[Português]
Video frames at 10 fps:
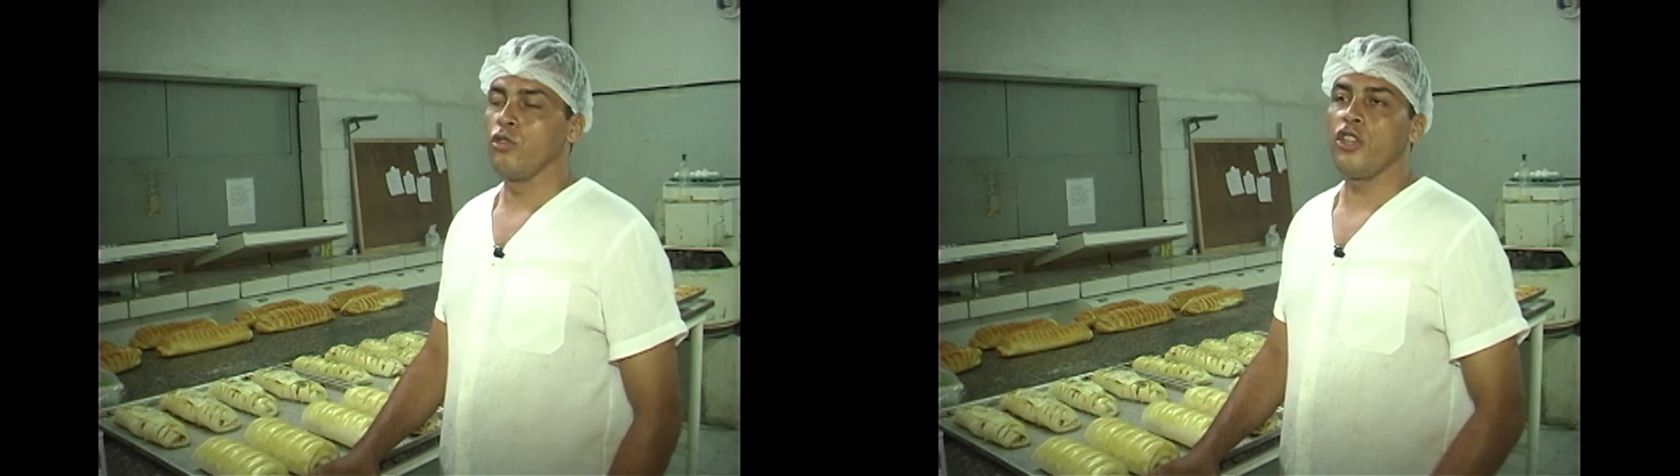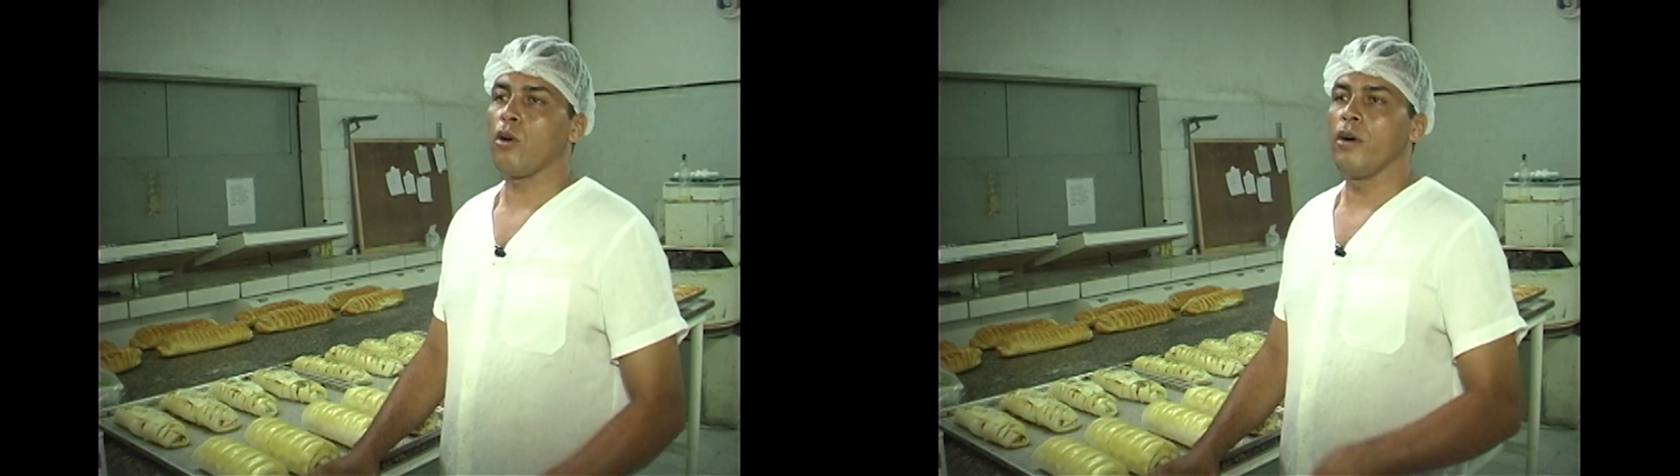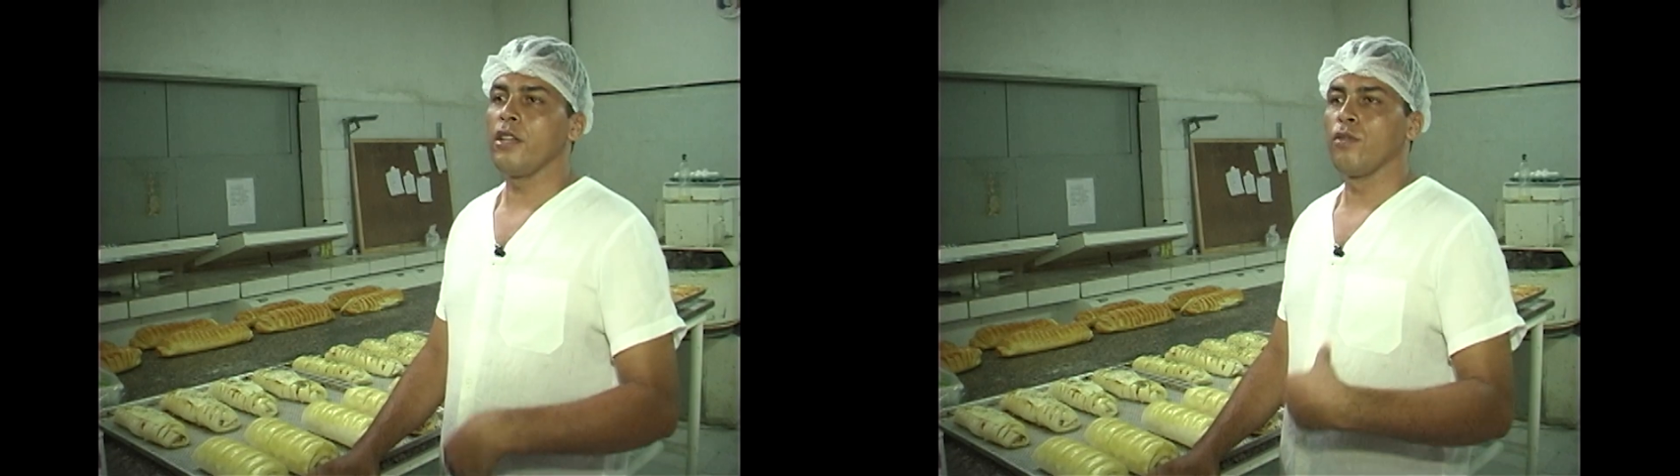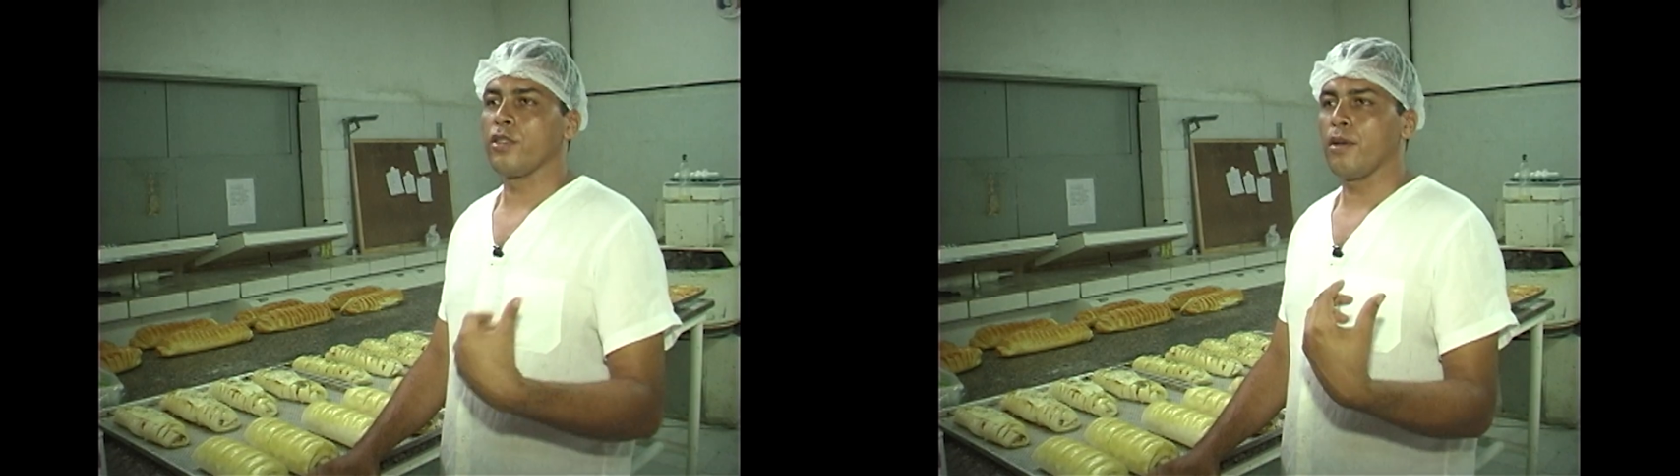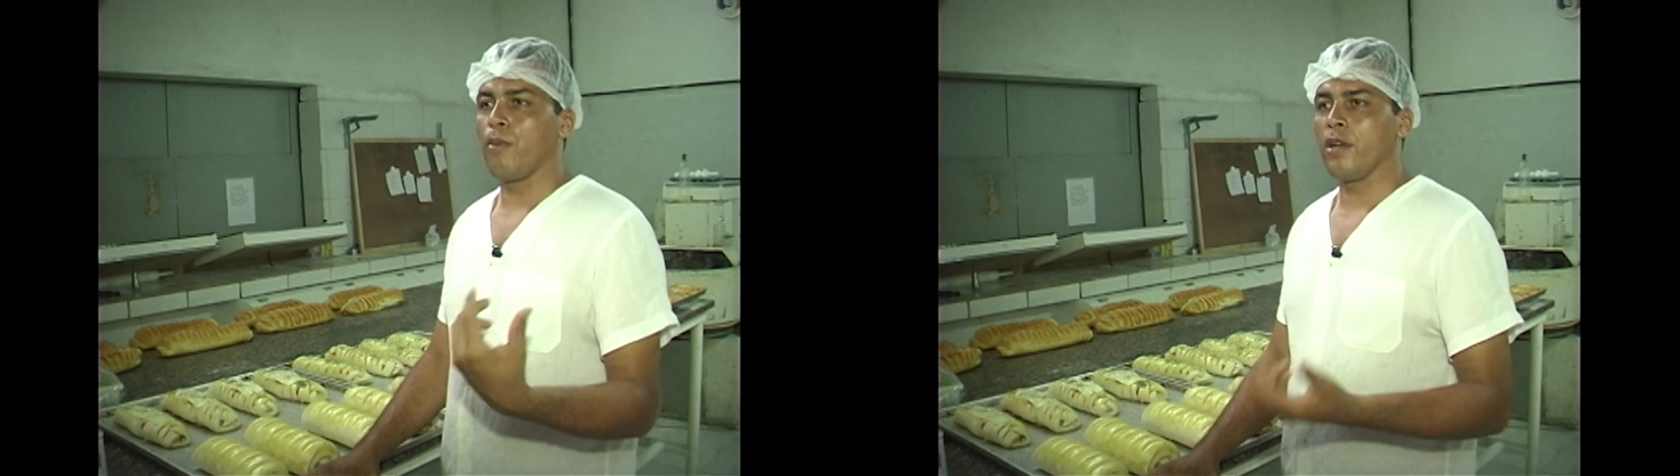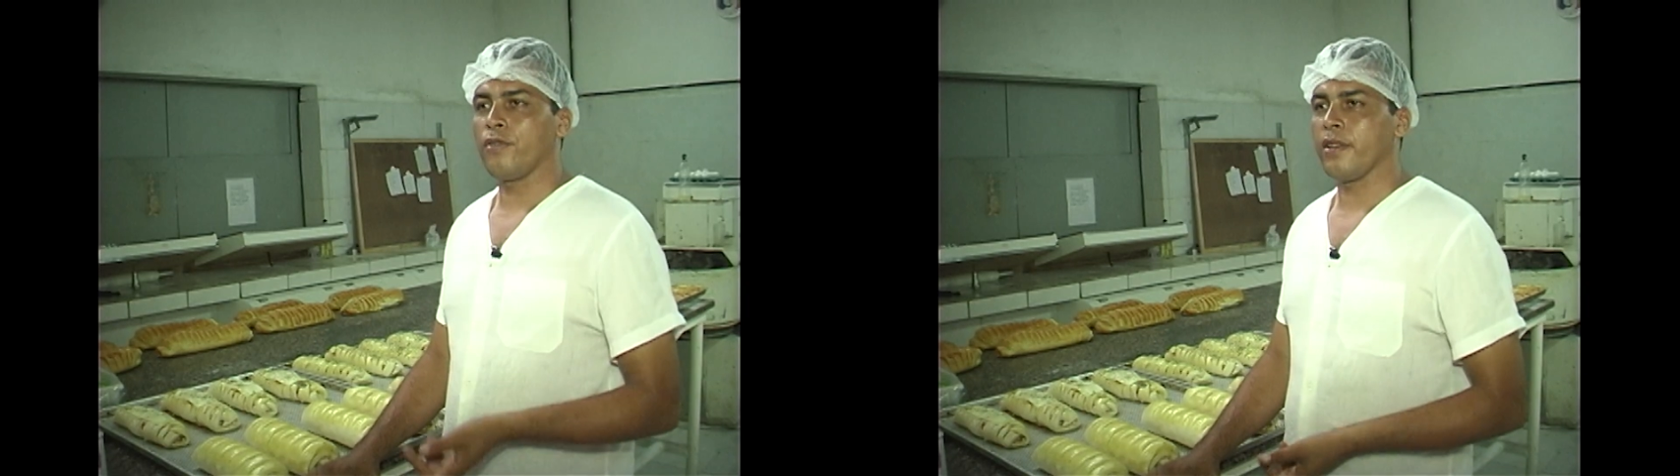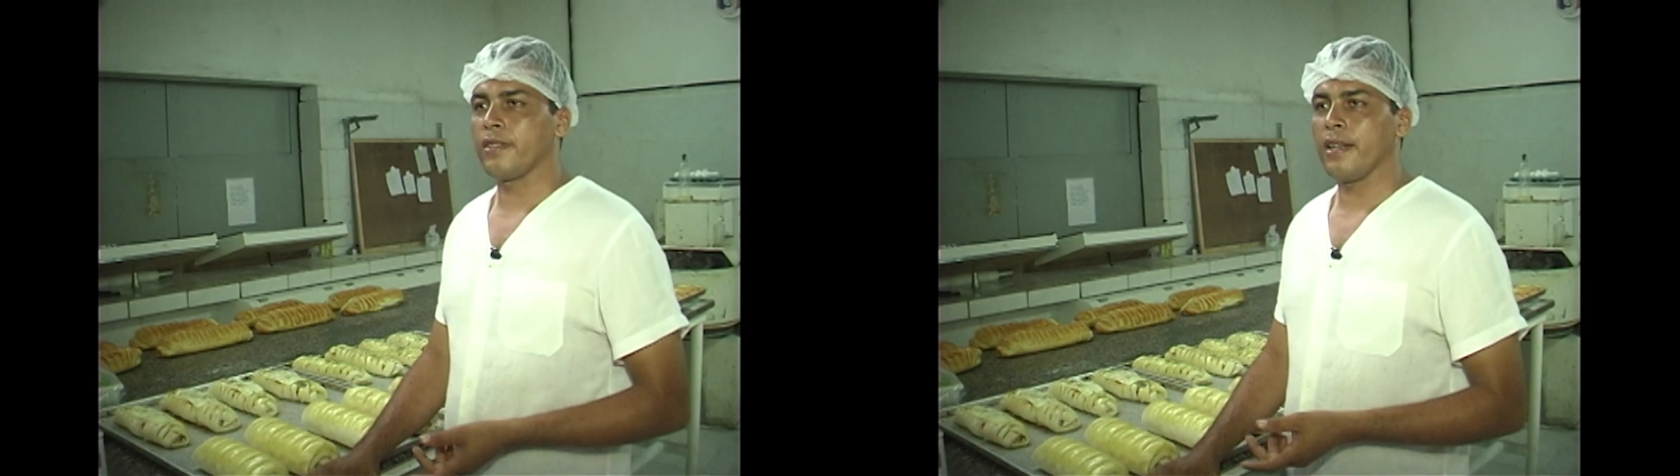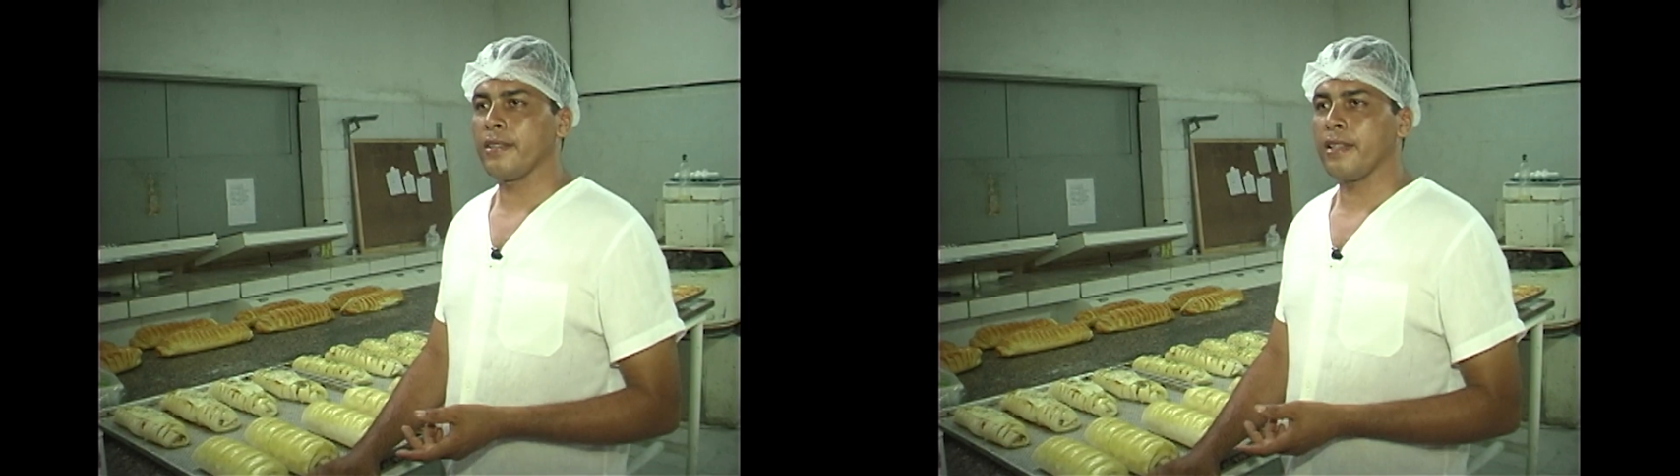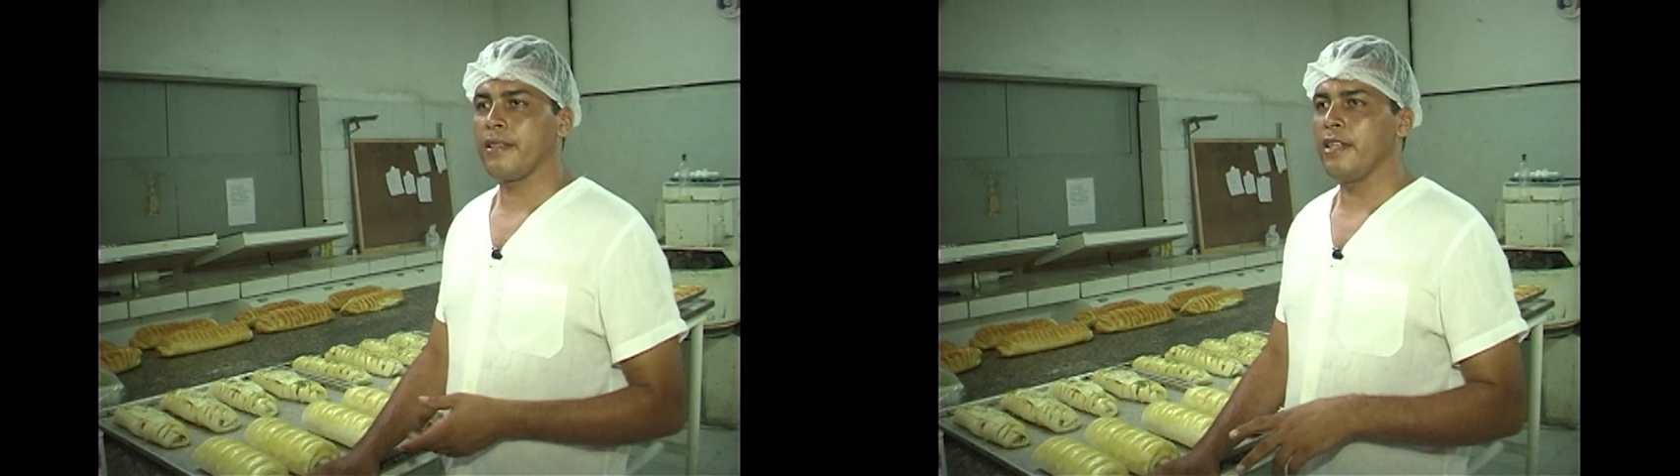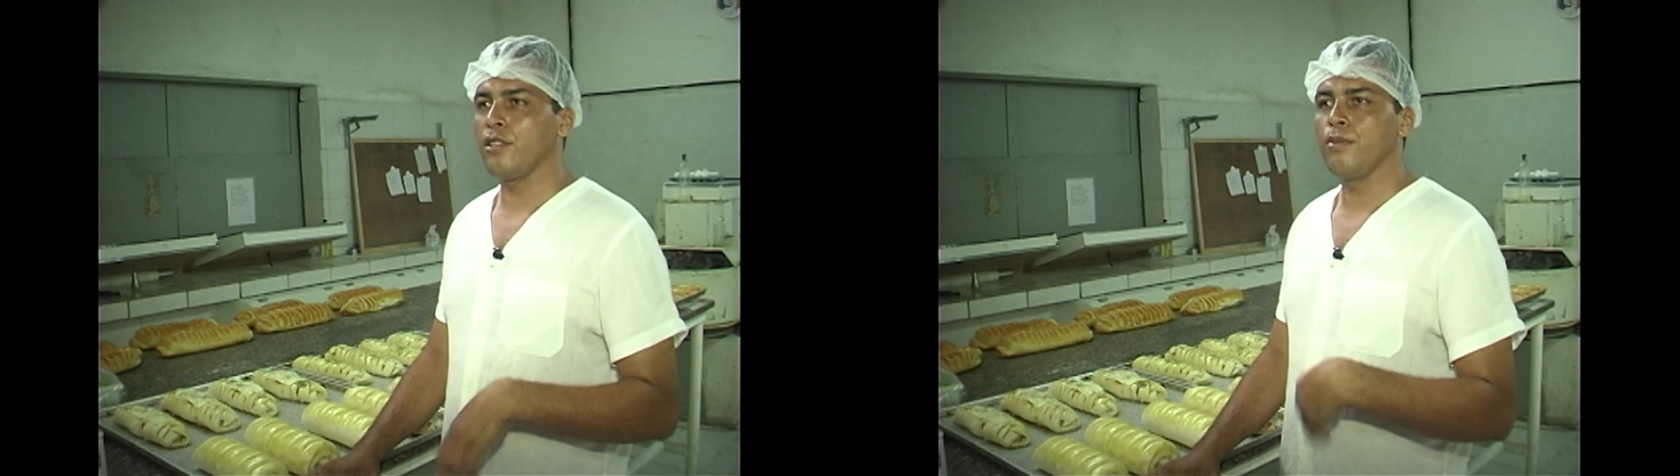dia corrido você pode fazer até
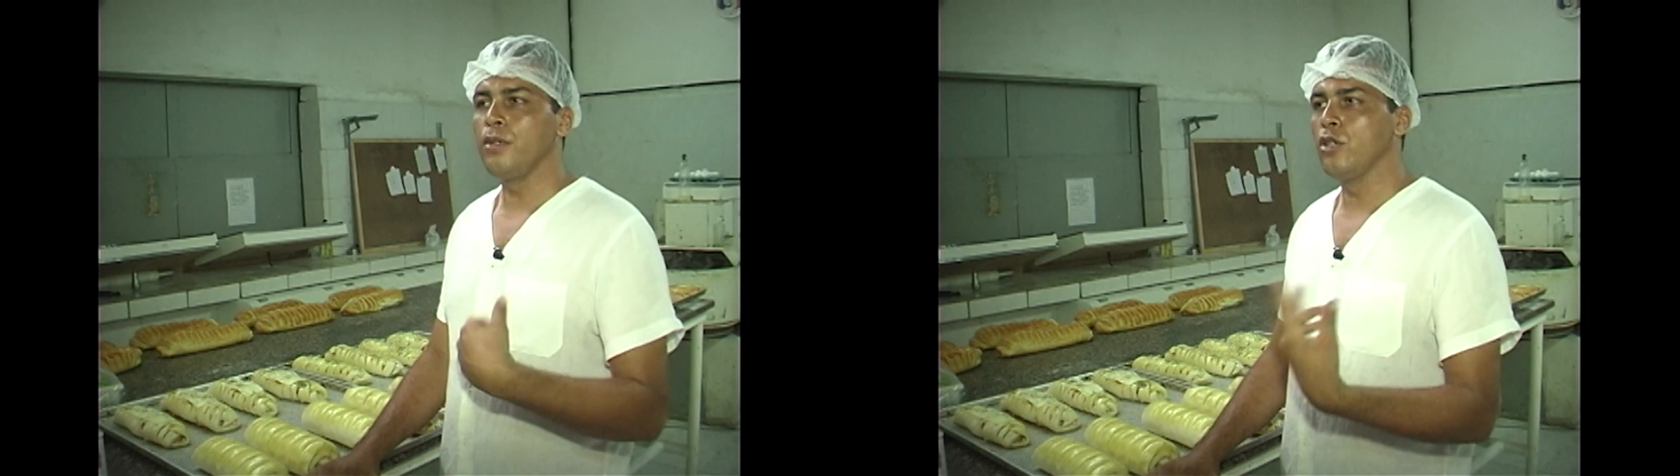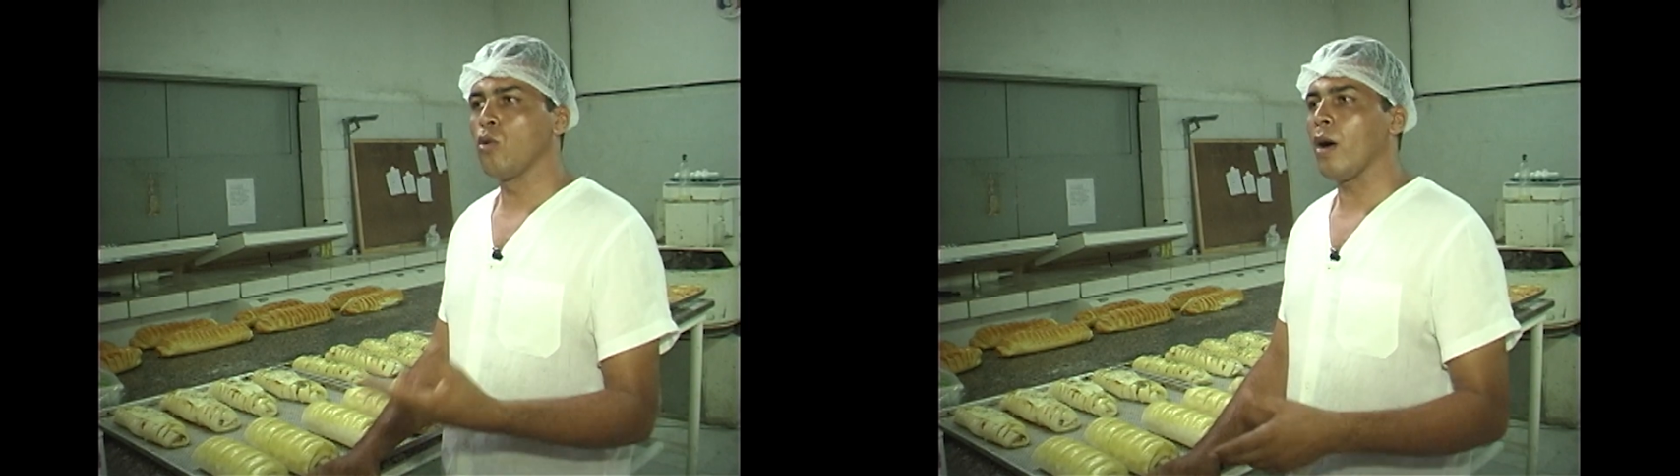3 mil,